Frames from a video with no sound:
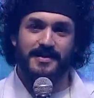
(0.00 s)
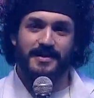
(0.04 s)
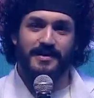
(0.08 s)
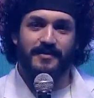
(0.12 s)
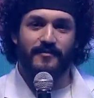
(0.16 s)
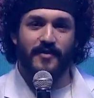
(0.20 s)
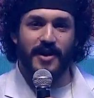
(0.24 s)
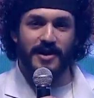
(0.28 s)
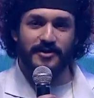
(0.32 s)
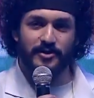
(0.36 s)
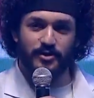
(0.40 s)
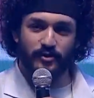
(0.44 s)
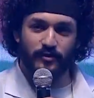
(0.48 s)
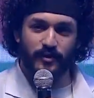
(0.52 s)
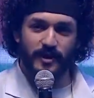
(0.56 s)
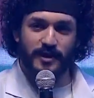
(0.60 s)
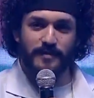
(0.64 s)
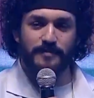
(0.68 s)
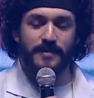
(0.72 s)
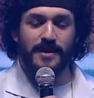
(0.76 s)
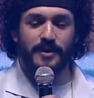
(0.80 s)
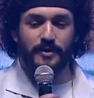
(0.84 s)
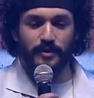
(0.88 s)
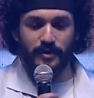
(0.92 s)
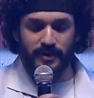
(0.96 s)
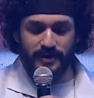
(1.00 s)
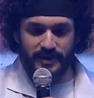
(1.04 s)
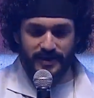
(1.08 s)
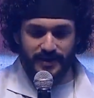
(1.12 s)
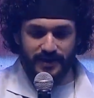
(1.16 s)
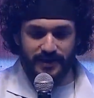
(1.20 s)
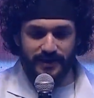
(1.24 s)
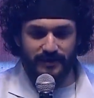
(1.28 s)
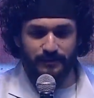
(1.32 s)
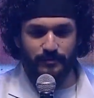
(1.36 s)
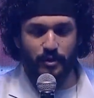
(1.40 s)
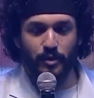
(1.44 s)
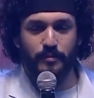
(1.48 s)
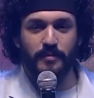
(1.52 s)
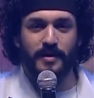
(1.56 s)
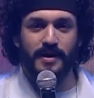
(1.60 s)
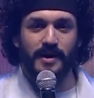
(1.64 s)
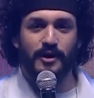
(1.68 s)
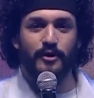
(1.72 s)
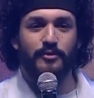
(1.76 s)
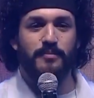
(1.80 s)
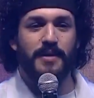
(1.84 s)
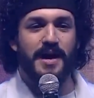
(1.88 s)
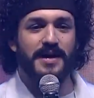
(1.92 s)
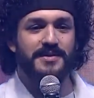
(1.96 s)
వాసు వర్మ గురించి
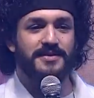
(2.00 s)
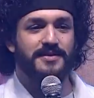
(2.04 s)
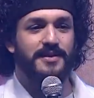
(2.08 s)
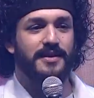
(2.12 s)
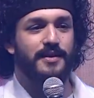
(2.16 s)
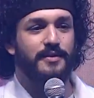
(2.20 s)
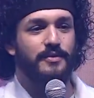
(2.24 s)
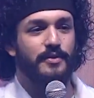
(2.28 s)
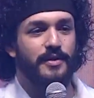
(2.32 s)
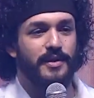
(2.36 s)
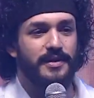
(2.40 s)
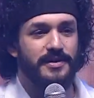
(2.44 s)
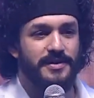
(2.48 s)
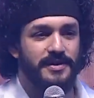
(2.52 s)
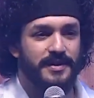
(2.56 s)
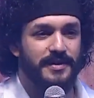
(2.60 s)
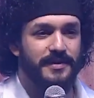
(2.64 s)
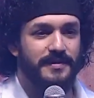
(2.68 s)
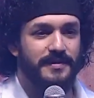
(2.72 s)
బొమ్మరిల్లు భాస్కర్ గురించి